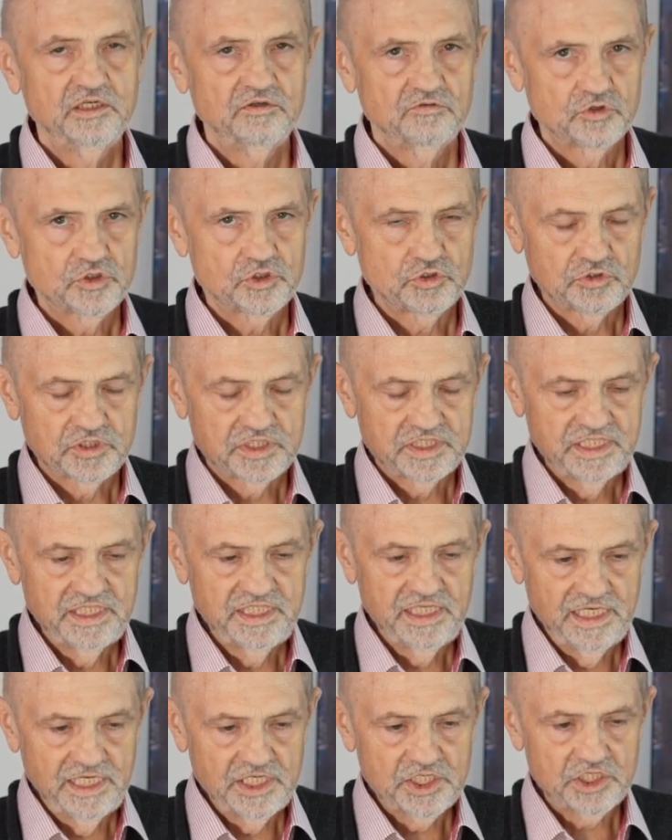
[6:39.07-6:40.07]
wo schon
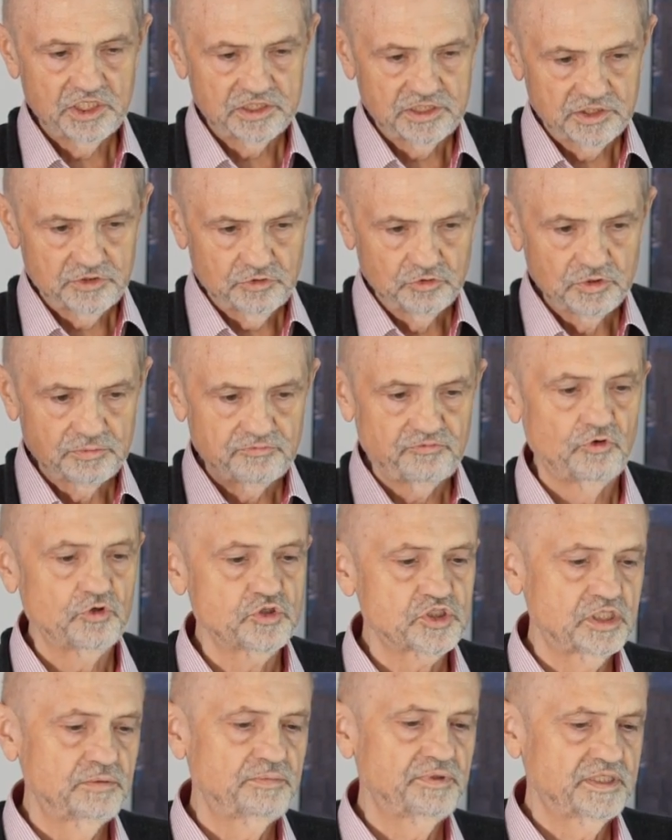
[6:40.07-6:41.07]
war an der
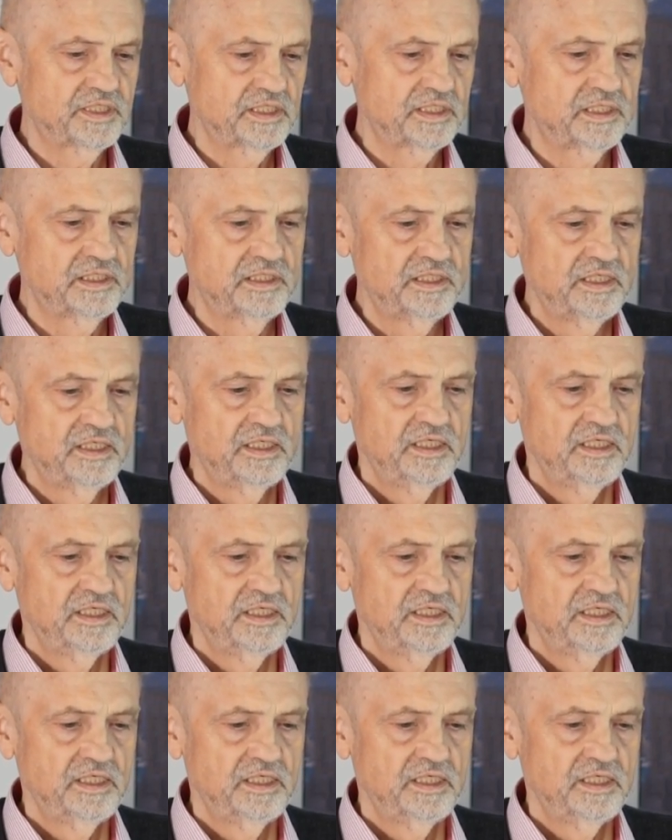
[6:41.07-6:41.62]
Türpfosten bei der,